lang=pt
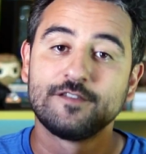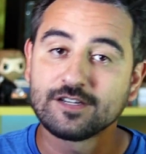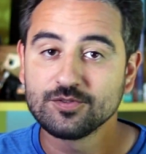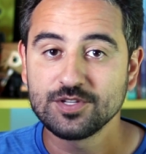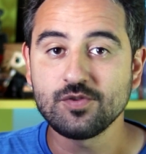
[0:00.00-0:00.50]

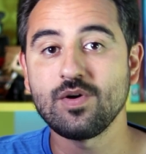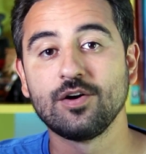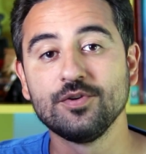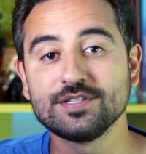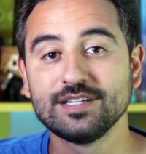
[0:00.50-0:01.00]
feijãozinho com
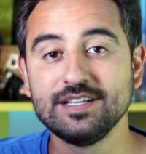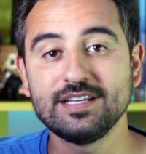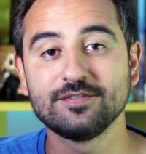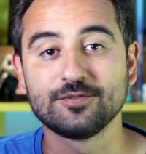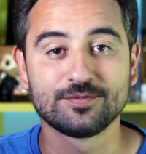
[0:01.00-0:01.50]
arroz ali,
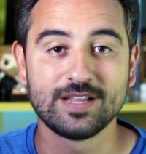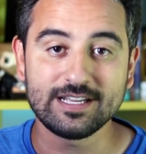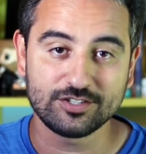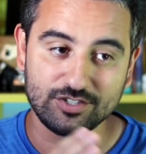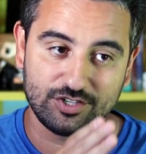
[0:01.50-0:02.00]
que,
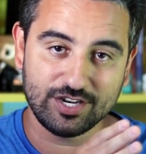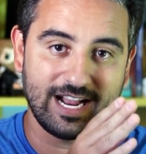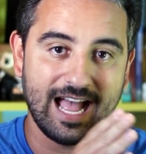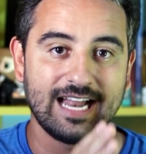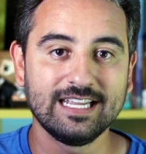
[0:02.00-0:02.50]
né, de, de
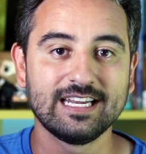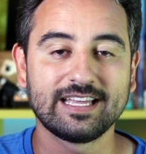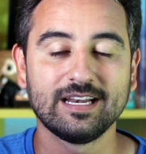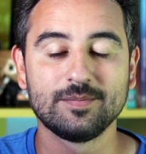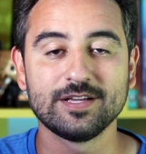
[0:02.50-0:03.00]
chegar ali
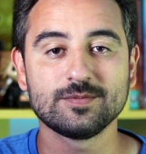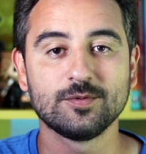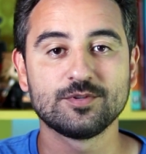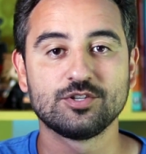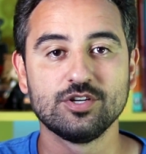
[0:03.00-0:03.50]
naquele mesmo
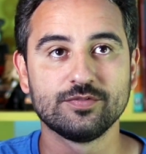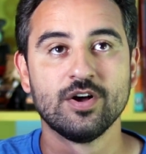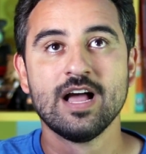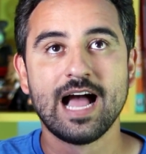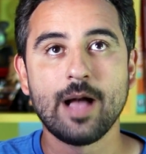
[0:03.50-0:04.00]
objetivo,
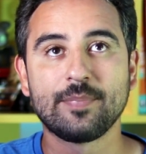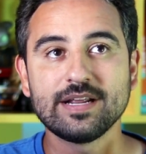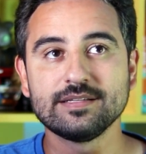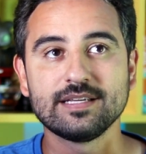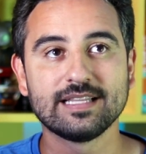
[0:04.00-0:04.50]
ah,
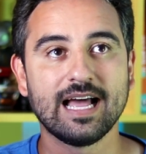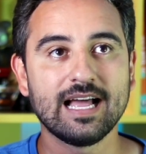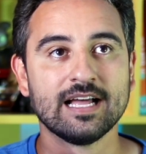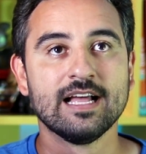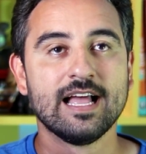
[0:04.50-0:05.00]
para
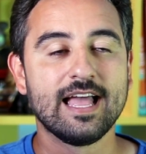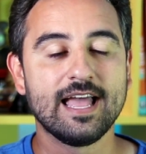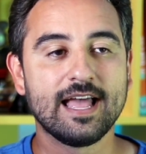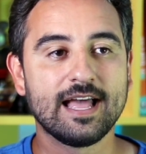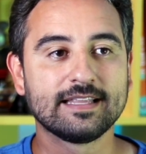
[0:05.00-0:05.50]
ensinar
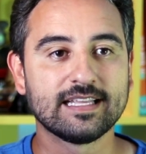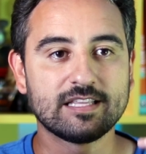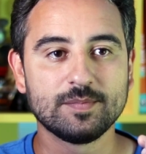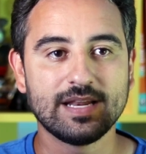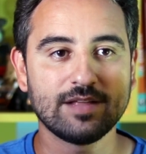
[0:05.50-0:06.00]
é,
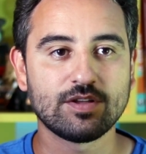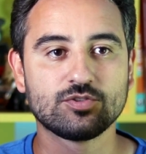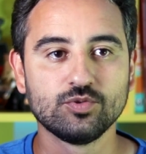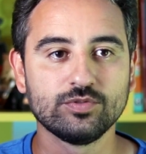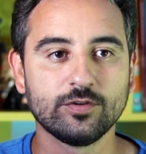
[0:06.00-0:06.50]
determinado
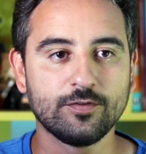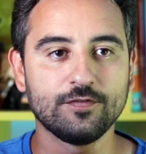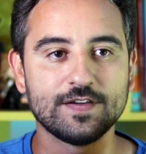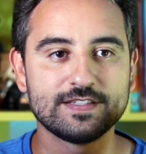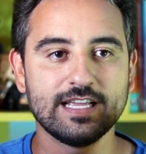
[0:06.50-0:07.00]
assunto eu
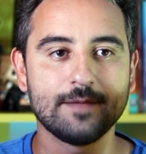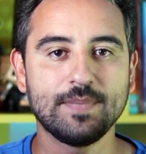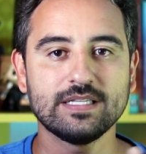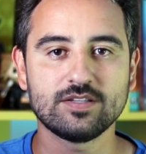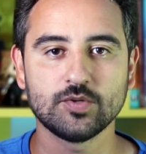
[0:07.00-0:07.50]
vou fazer
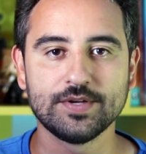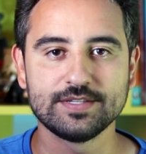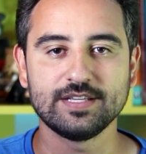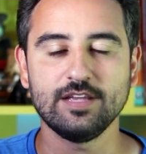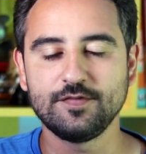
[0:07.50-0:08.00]

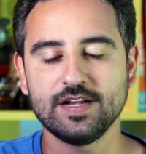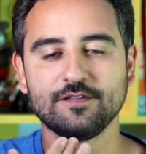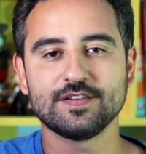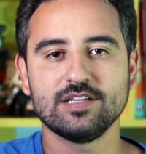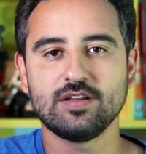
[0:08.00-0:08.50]
repetições. E aí
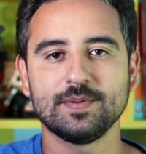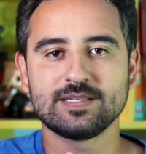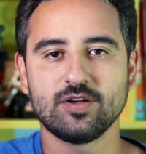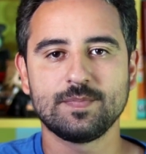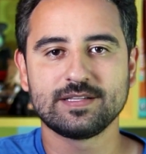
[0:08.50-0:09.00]
fica fazendo
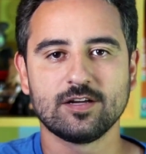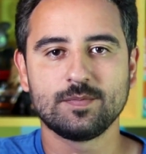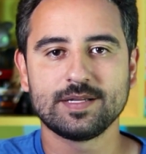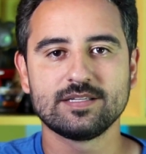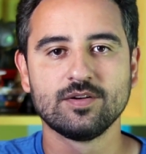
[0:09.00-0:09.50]
repetição, repetição,
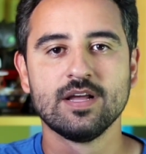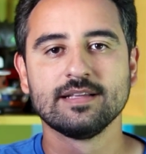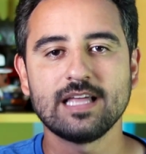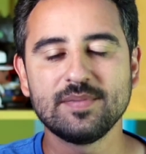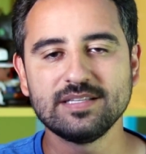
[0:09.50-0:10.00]
repetição.
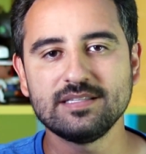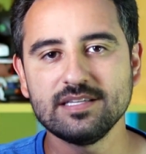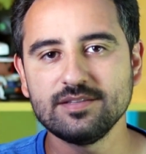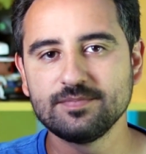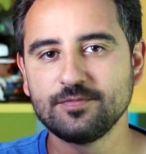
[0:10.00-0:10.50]
Tá, mas e
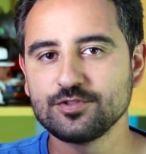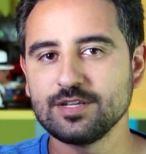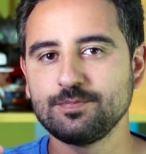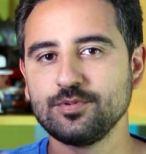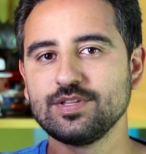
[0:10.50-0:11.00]
se
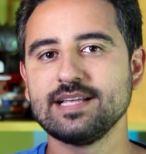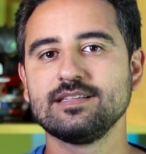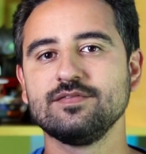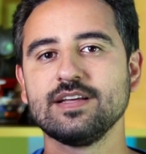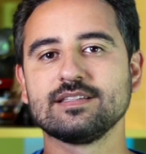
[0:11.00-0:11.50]
você
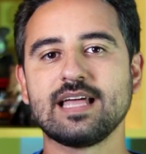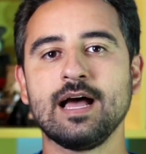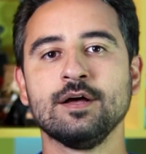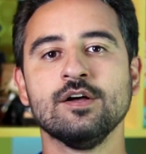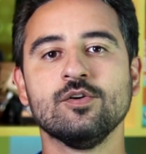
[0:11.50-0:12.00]
pudesse
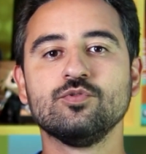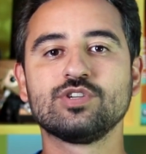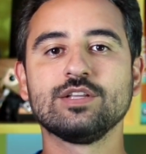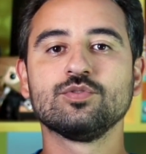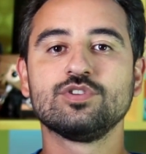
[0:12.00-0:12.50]
inventar um
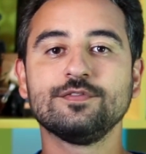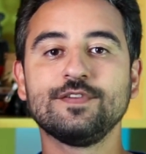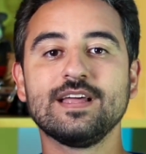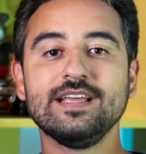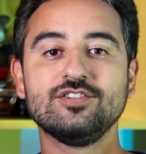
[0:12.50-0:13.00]
jeito
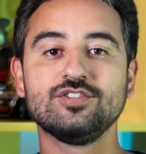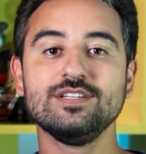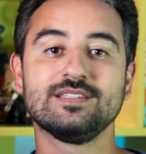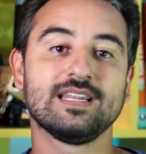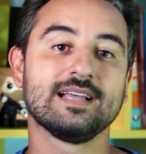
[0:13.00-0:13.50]
diferente
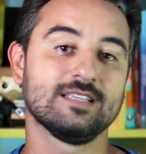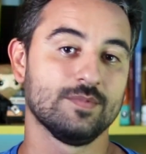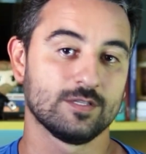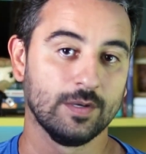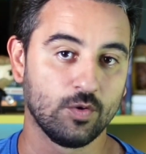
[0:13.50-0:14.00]
de ensinar essa
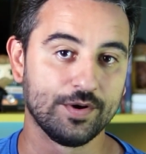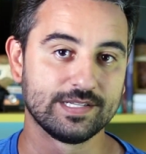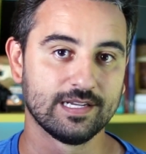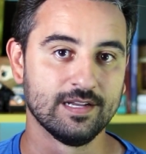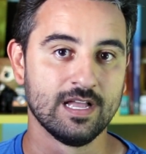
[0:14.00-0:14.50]
mesma
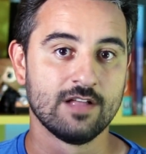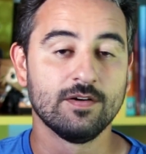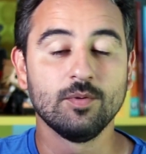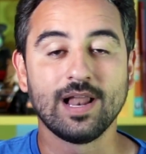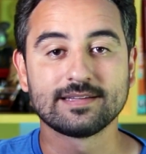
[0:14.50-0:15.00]
coisa?
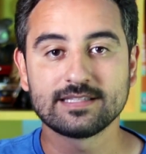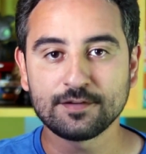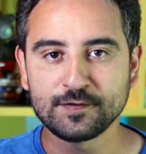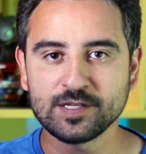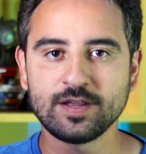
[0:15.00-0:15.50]
Vamos lá, você
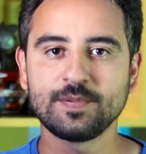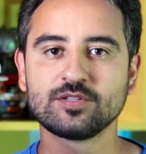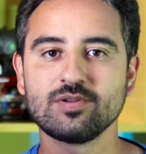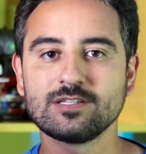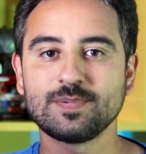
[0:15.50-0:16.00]
está fazendo
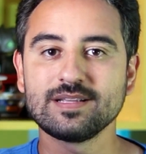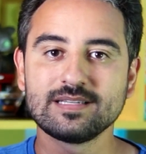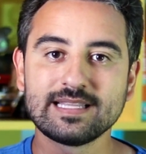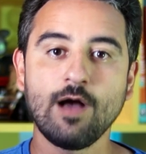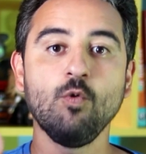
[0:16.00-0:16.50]
repetições para
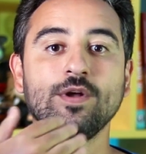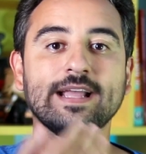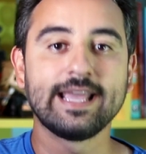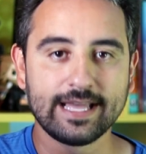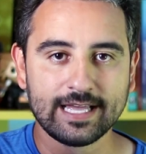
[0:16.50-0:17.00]
ensinar o
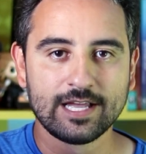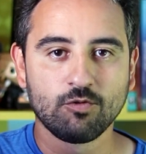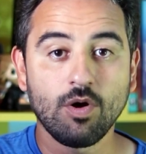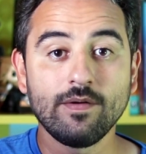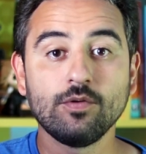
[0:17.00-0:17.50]
quê?
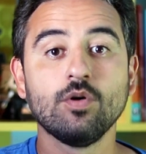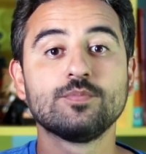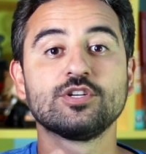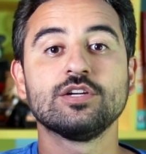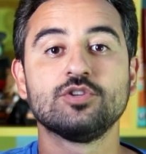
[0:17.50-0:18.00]
Qual é o
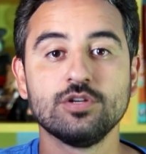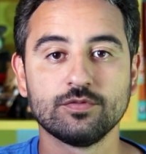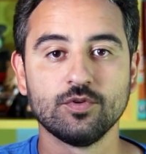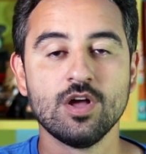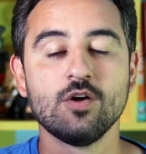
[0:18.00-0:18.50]

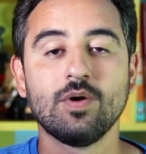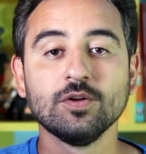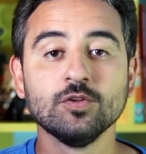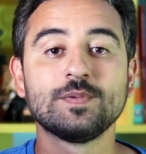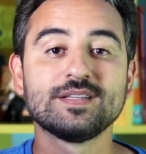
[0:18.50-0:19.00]
objetivo? O
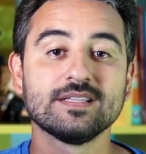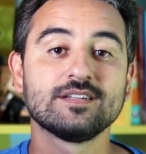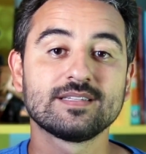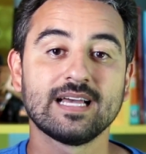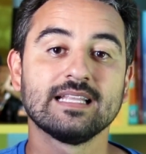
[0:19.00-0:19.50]
aluno precisa
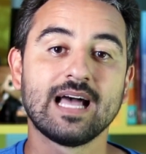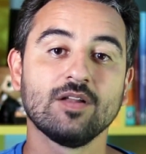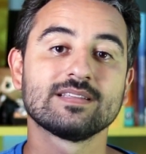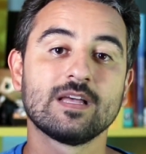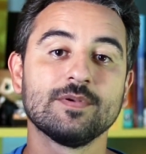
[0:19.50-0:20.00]
de sair da
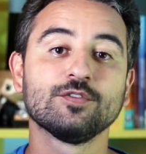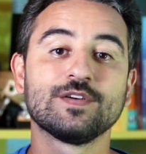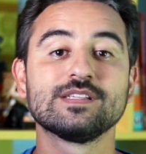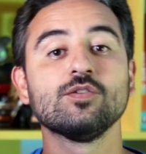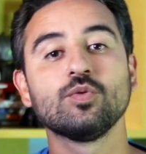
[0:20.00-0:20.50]
aula sabendo
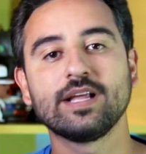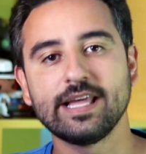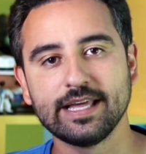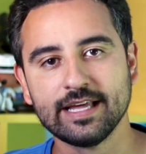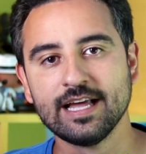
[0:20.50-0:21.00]
fazer o
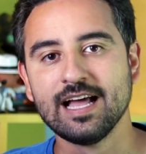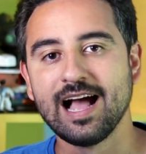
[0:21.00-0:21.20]
quê?